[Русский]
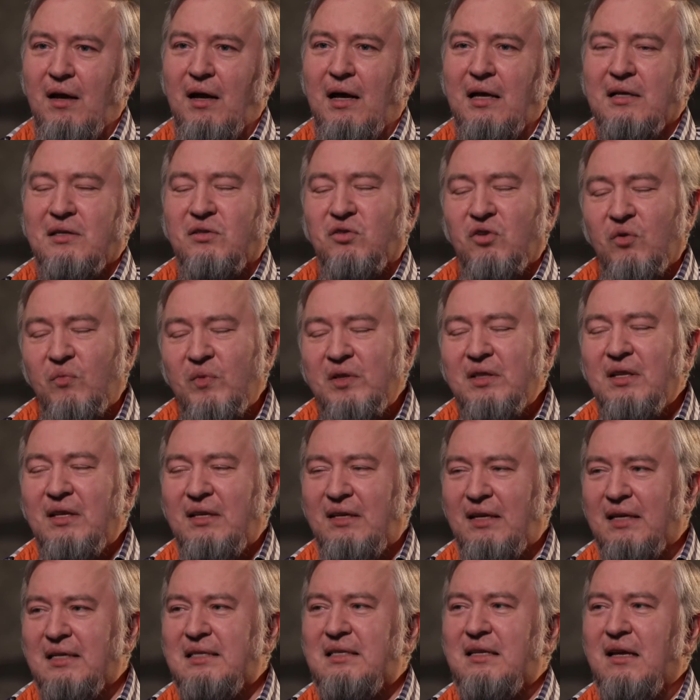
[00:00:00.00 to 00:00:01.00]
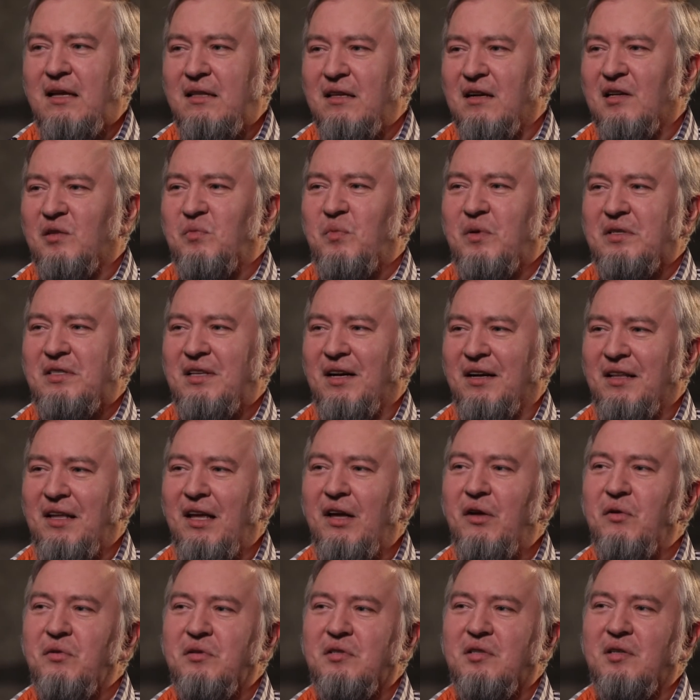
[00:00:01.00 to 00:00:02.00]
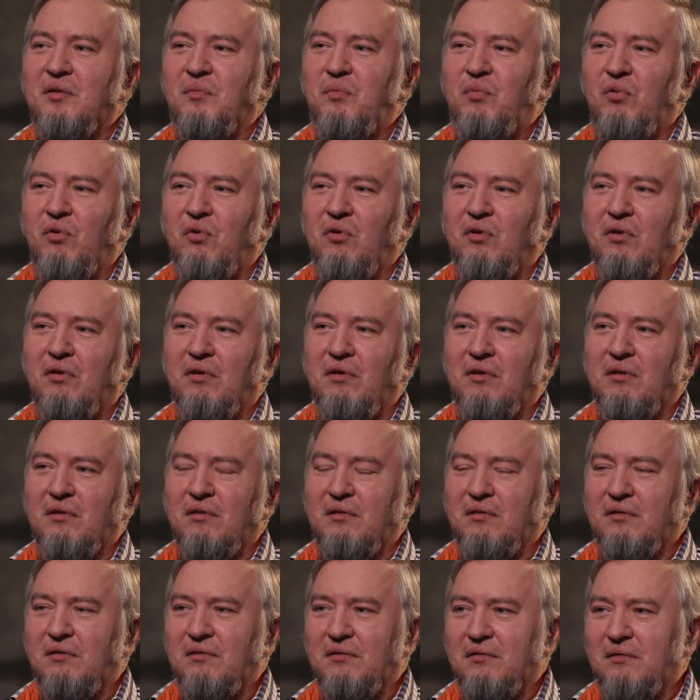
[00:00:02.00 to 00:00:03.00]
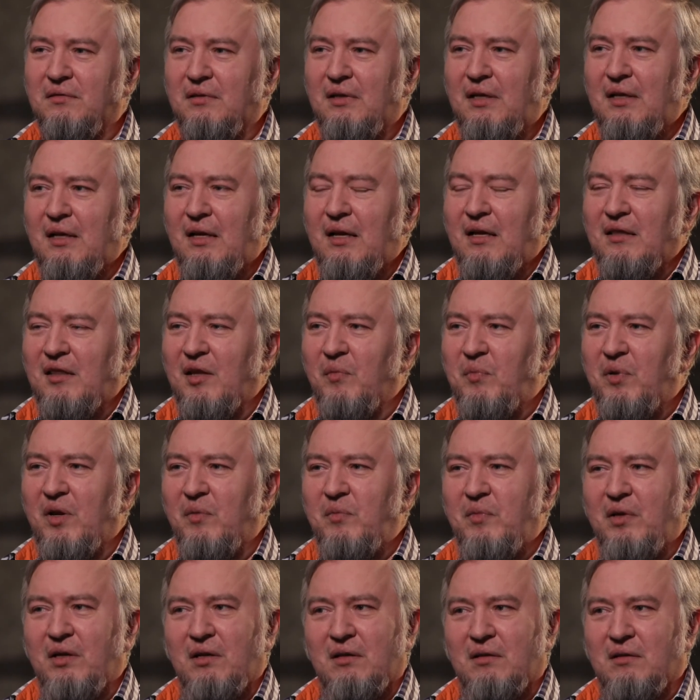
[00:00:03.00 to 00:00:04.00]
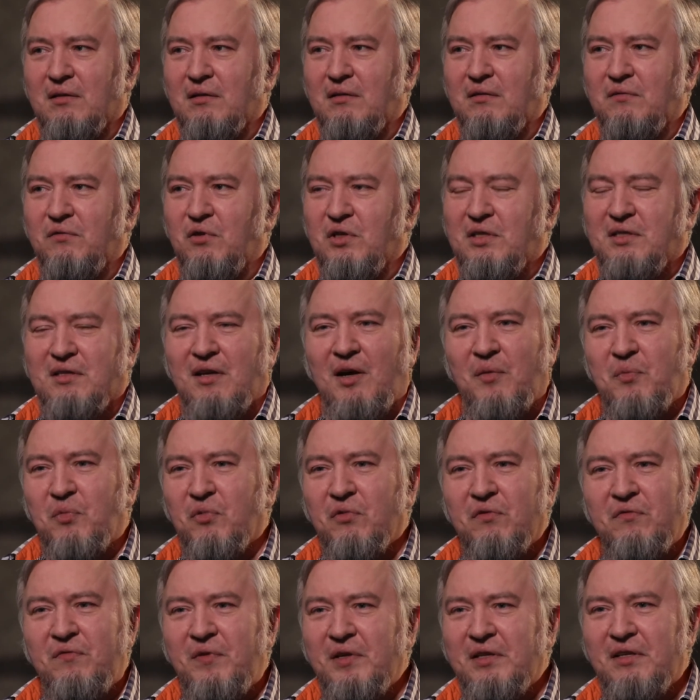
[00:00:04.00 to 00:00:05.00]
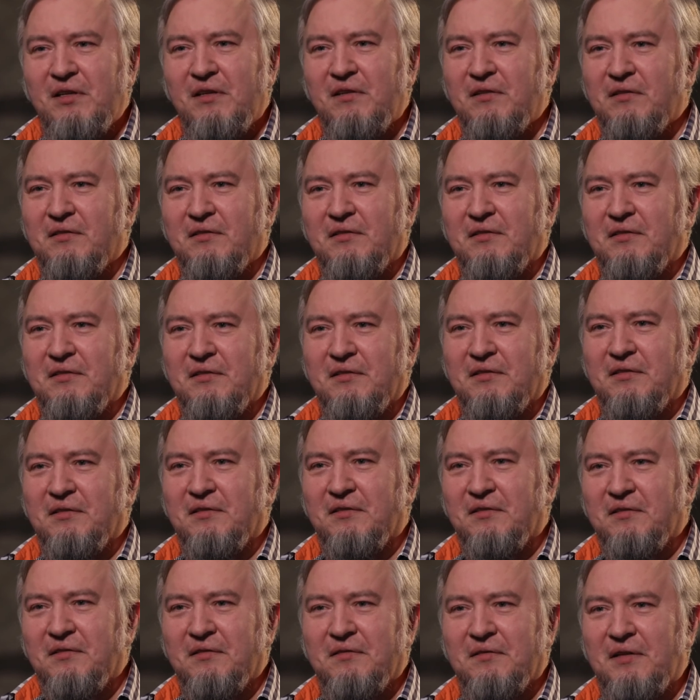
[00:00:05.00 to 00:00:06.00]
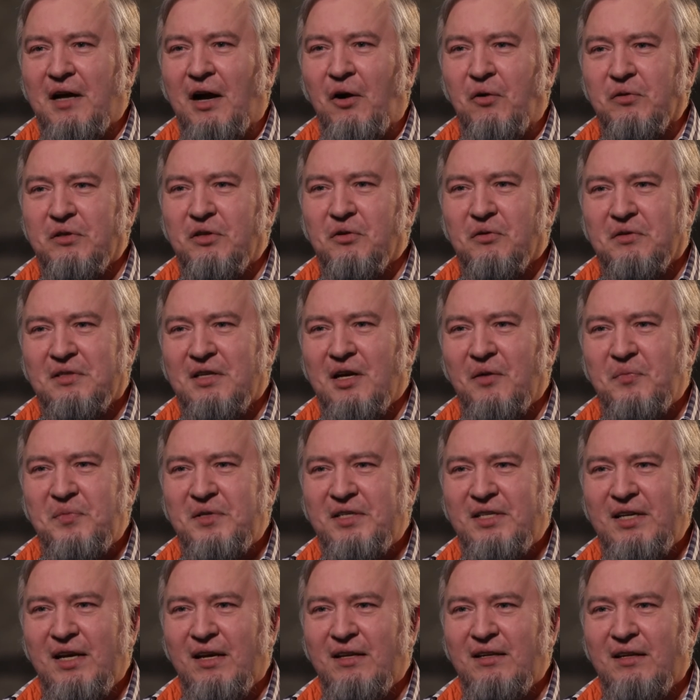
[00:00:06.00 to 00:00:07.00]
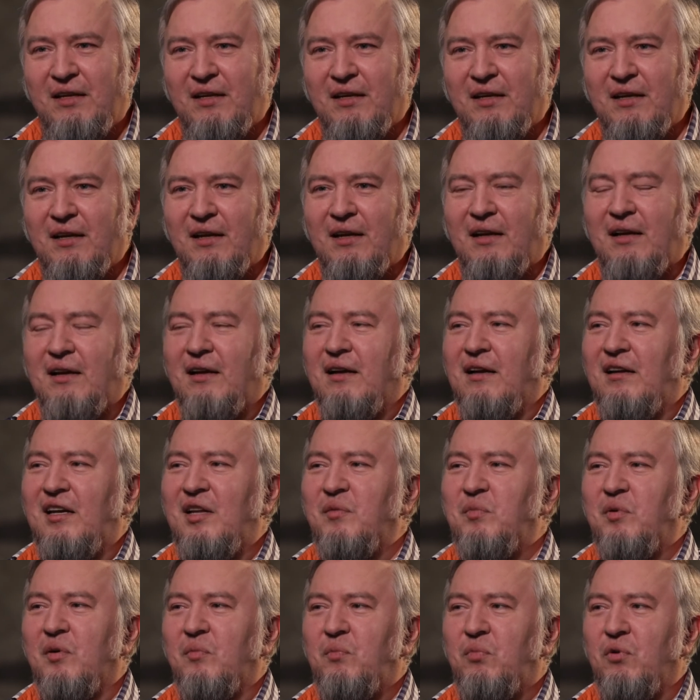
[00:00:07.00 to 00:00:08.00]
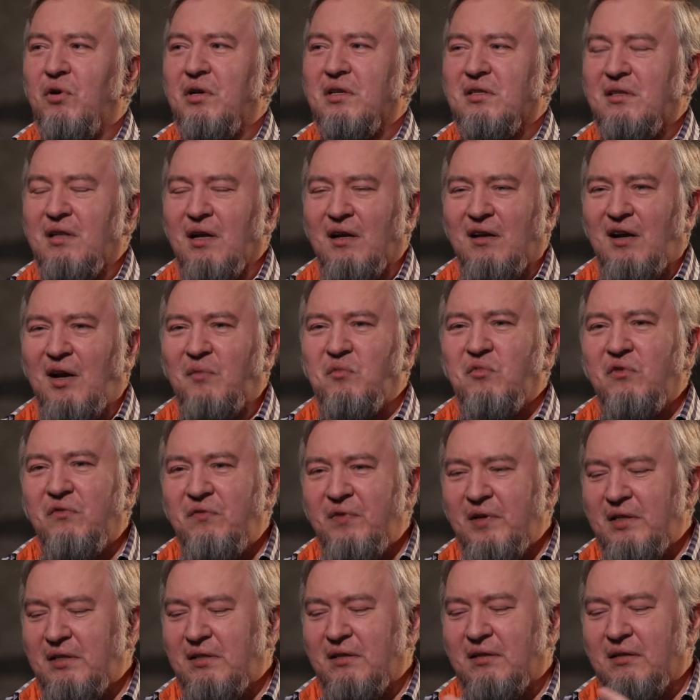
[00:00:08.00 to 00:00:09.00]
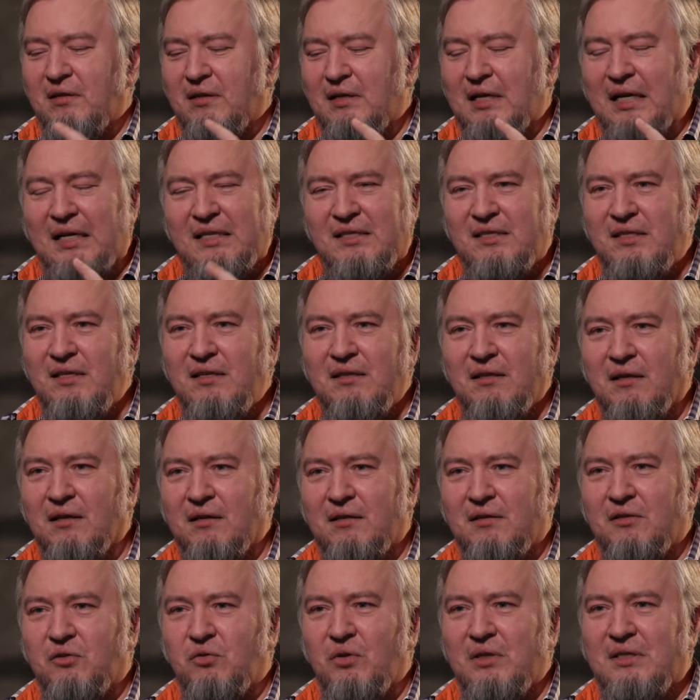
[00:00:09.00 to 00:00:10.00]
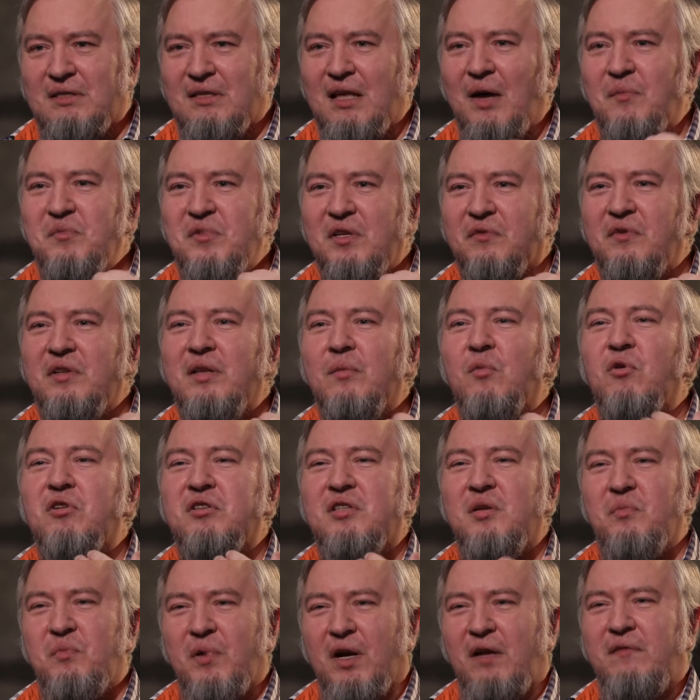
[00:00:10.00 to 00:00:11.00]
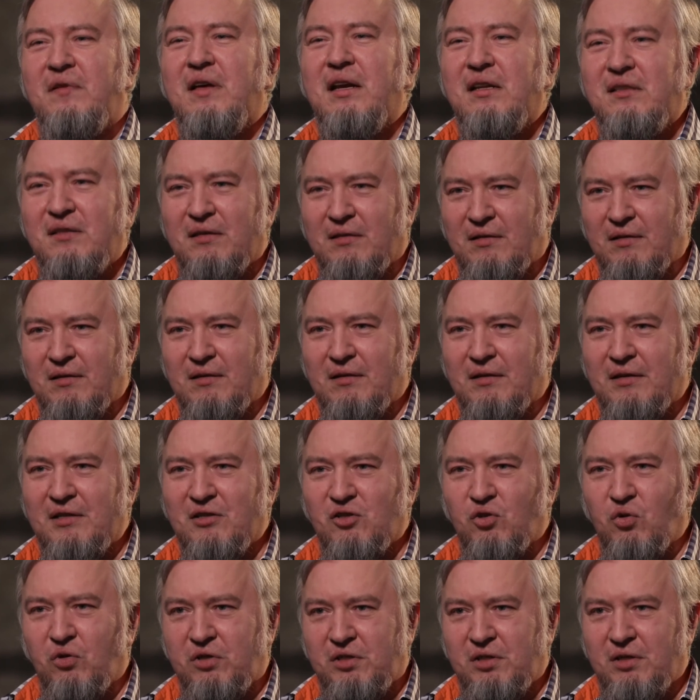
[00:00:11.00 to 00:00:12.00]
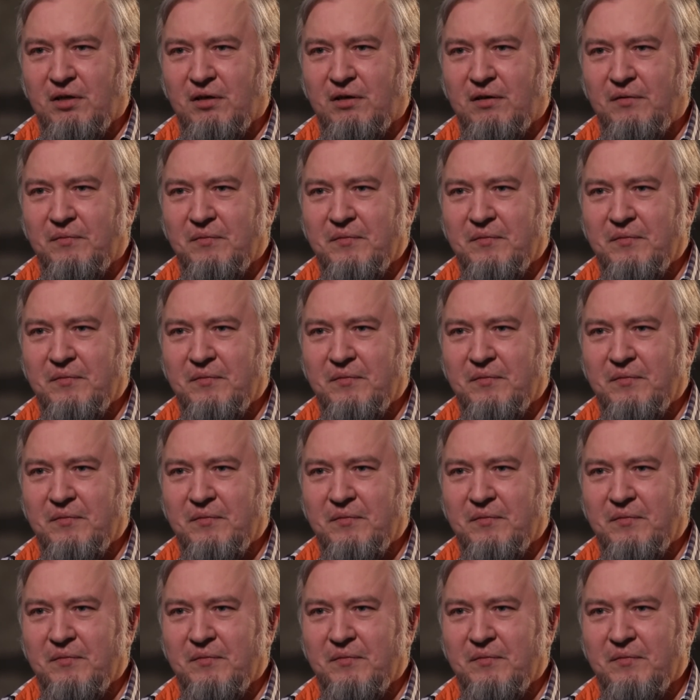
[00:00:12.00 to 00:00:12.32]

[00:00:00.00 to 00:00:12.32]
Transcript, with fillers: особенно если они распространяются по, например, WhatsApp в виде э, аудиосообщений, либо по Инстаграму в виде картинок, то есть там, где вы не можете проверить источник.